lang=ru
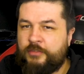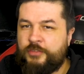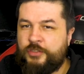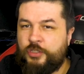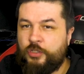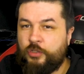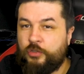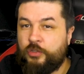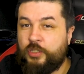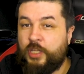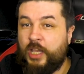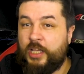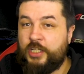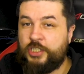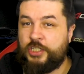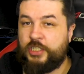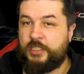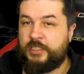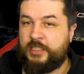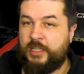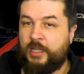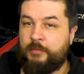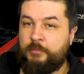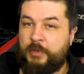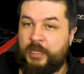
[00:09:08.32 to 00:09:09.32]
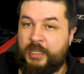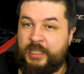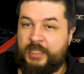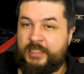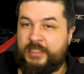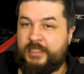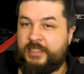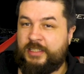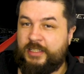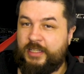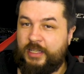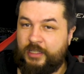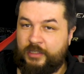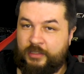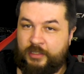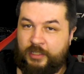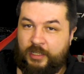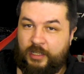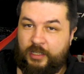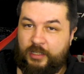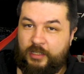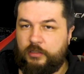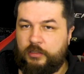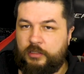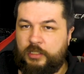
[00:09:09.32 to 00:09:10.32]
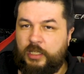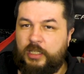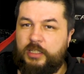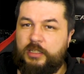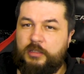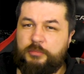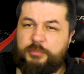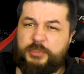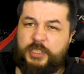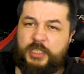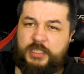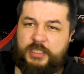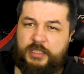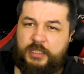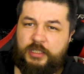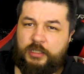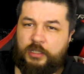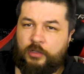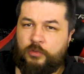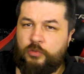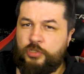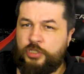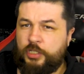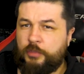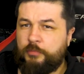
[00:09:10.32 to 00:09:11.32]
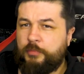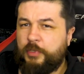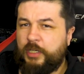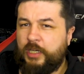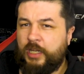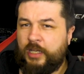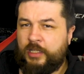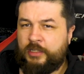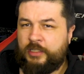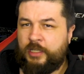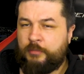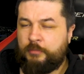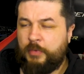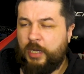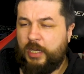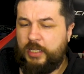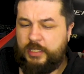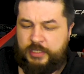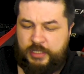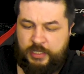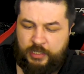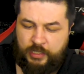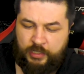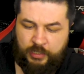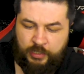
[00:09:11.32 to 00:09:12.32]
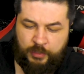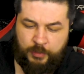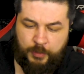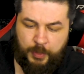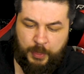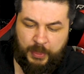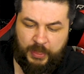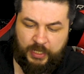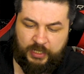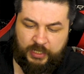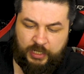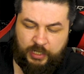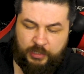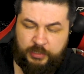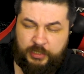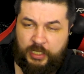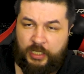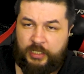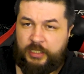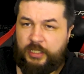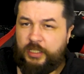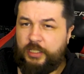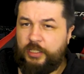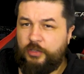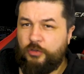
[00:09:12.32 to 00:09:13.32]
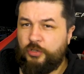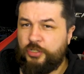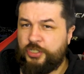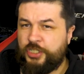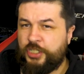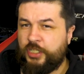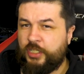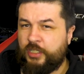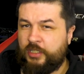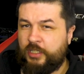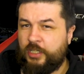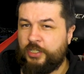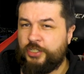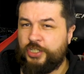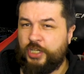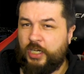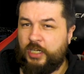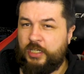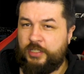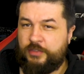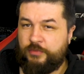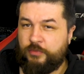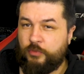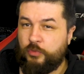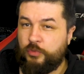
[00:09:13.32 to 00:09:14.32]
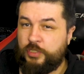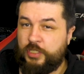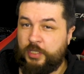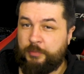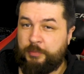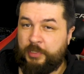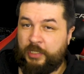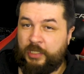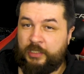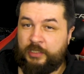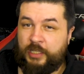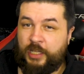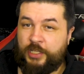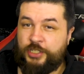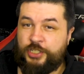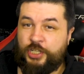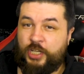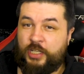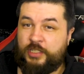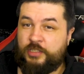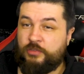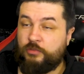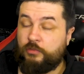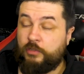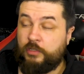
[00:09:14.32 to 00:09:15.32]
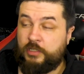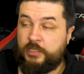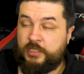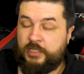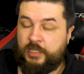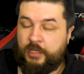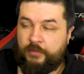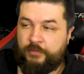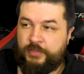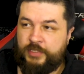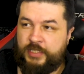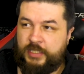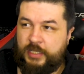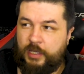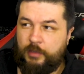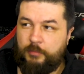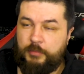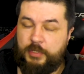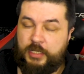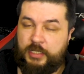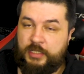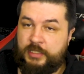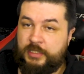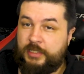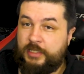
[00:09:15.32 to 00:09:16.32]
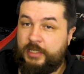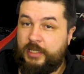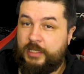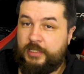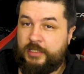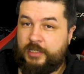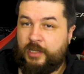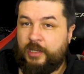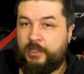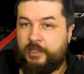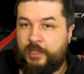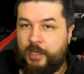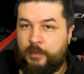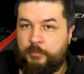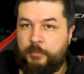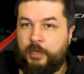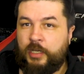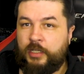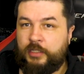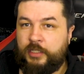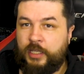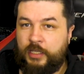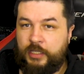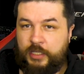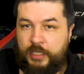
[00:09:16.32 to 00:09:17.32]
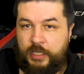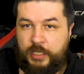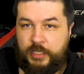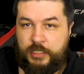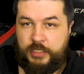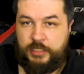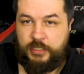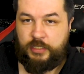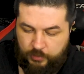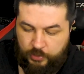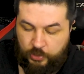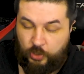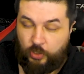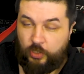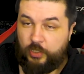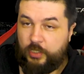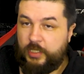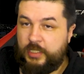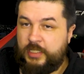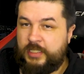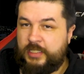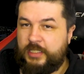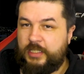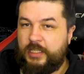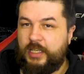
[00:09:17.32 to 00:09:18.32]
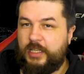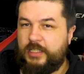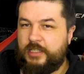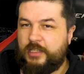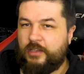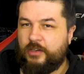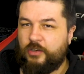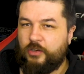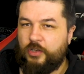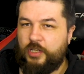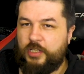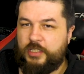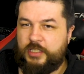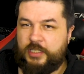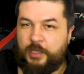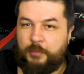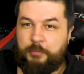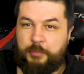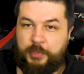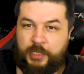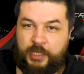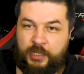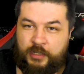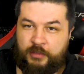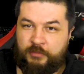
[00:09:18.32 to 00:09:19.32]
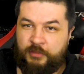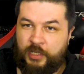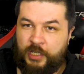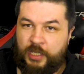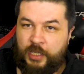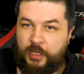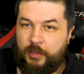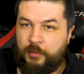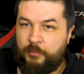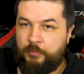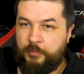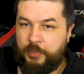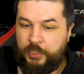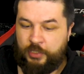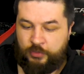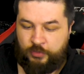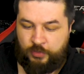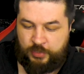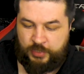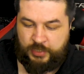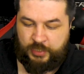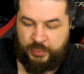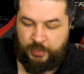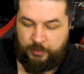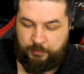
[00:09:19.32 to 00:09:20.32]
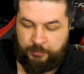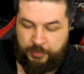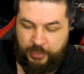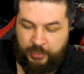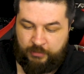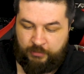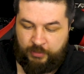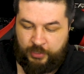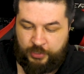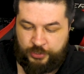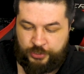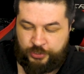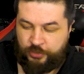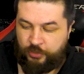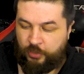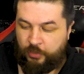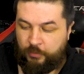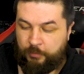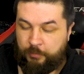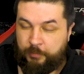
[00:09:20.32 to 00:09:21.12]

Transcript: все та же самая сетка. Да и на пластинах уже были атомайзеры, как-то они не очень отличались вкусопередачи от слова совсем, здесь хотя бы она есть. Но здесь кроются первые минусы. Первое, что